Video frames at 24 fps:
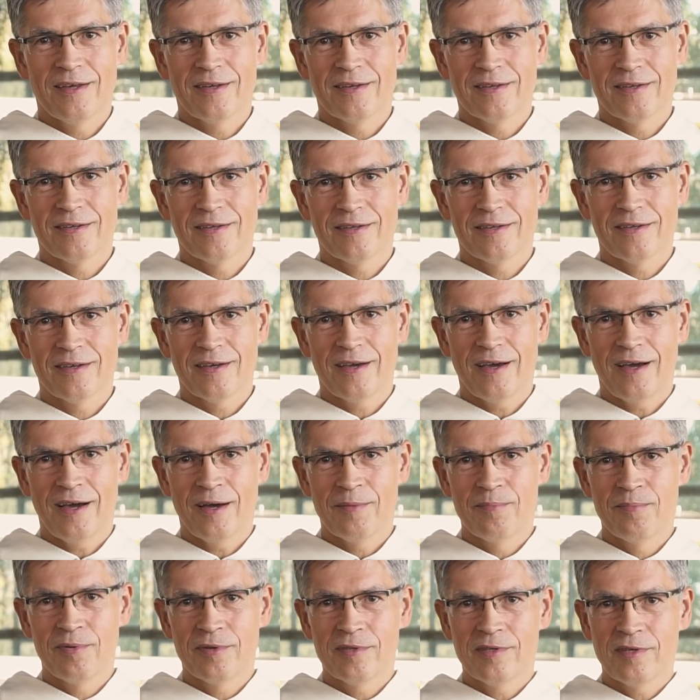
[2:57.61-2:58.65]
E,
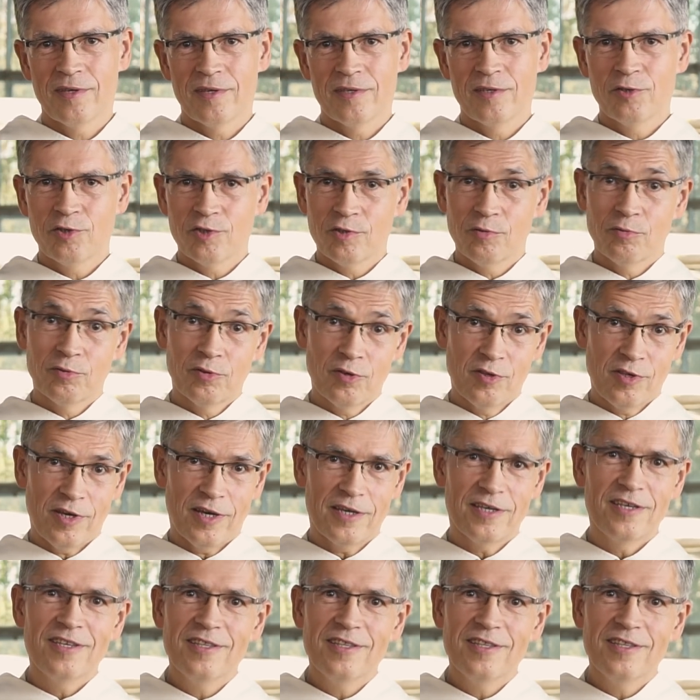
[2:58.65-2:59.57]
aby nie niszczył życia